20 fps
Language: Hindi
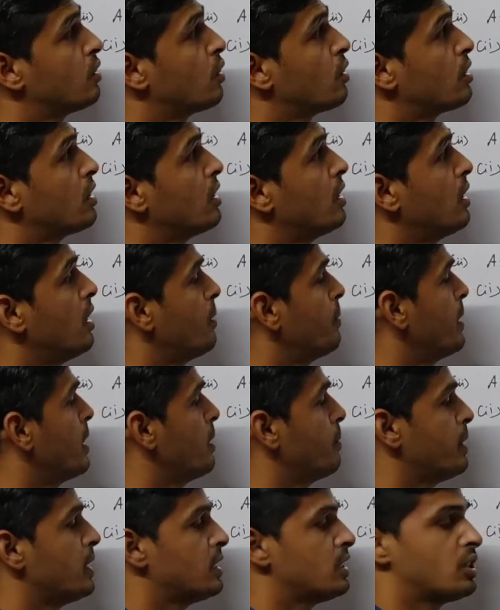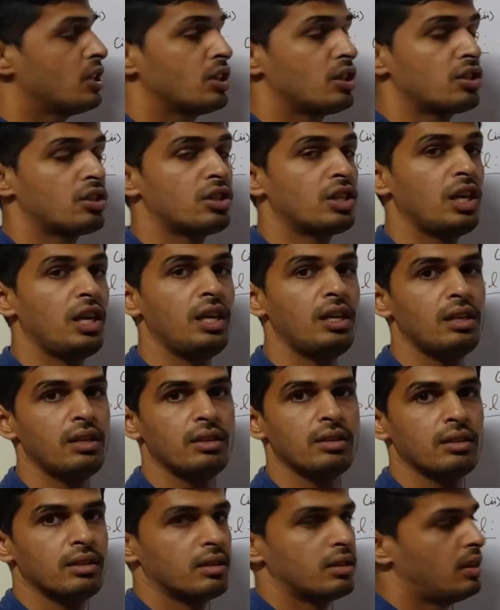टोटल हमारे पास
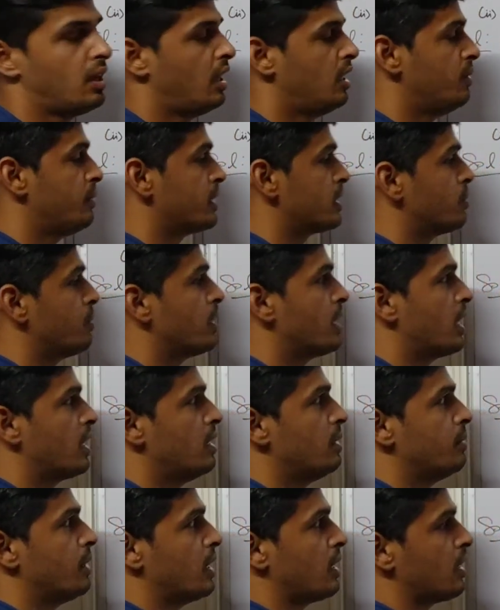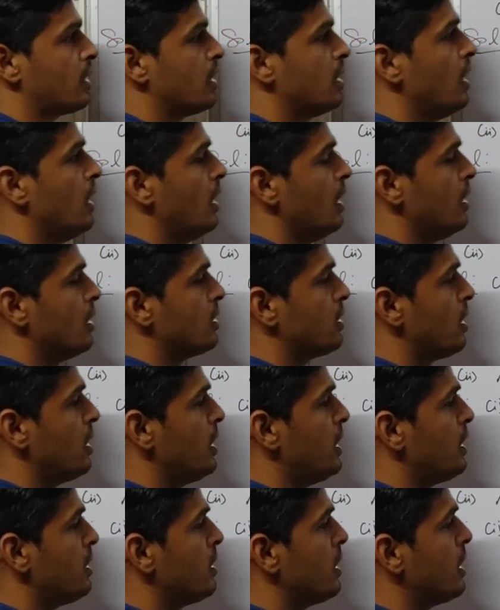सिक्सटीन एलिमेंट्स बनाने पड़ेंगे
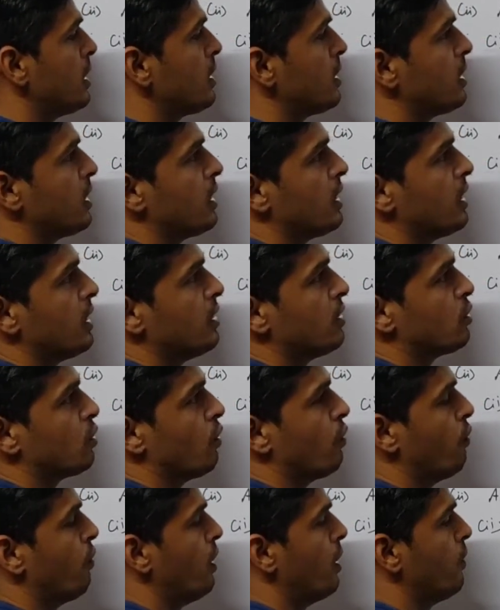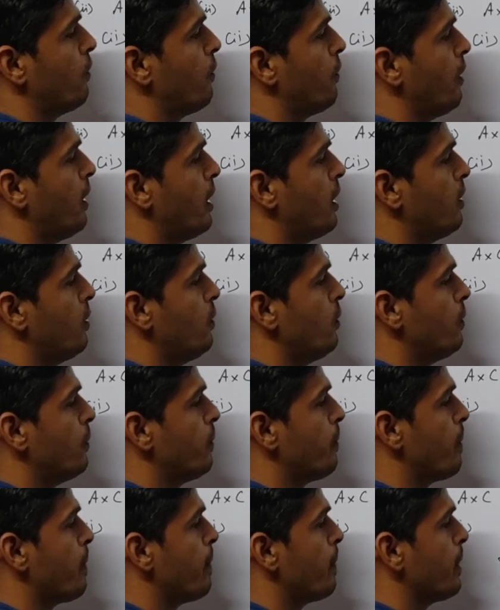चलिए देखते हैं सो वन फाइव
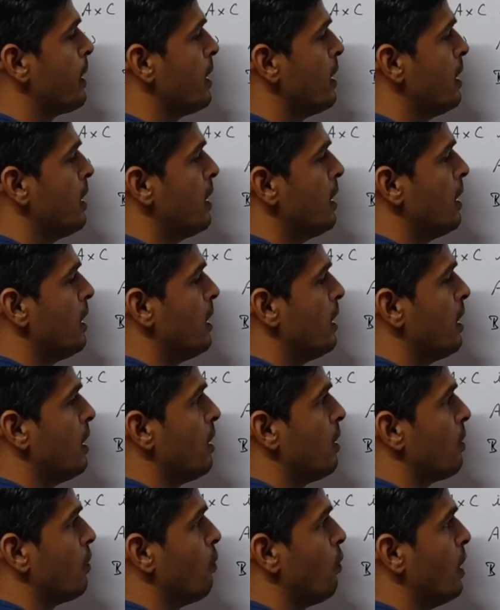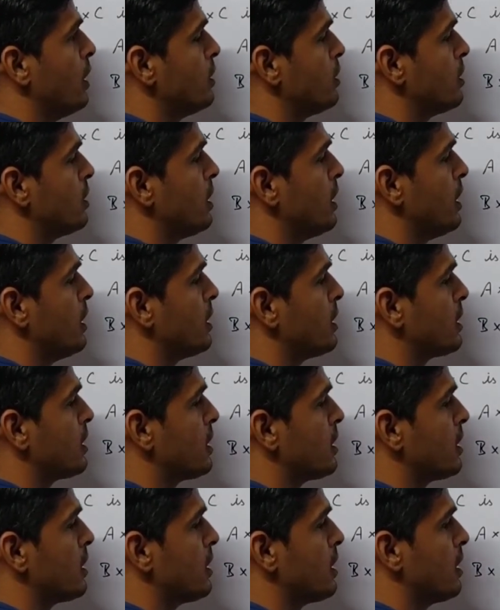वन सिक्स
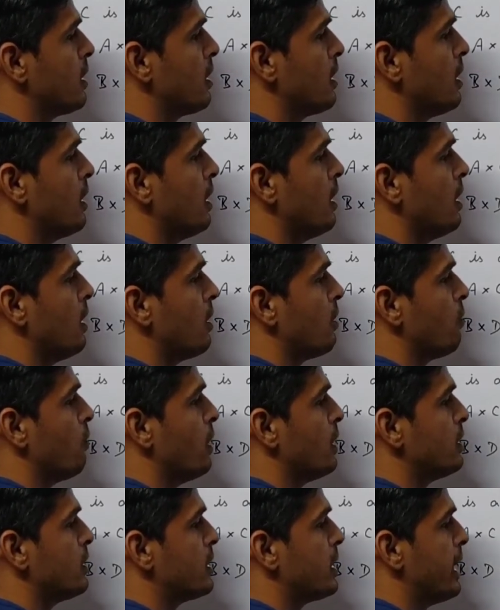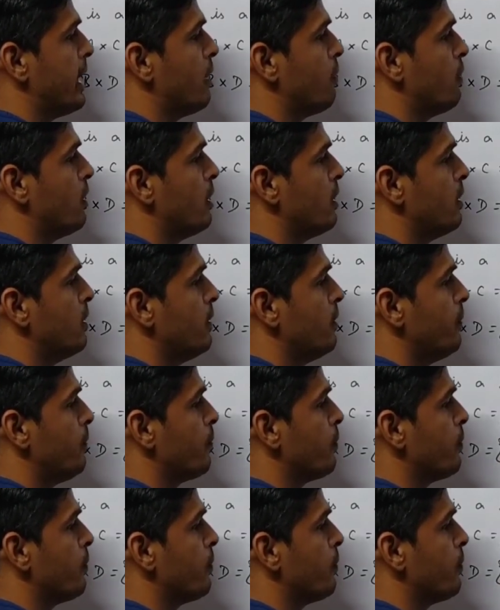वन सेवन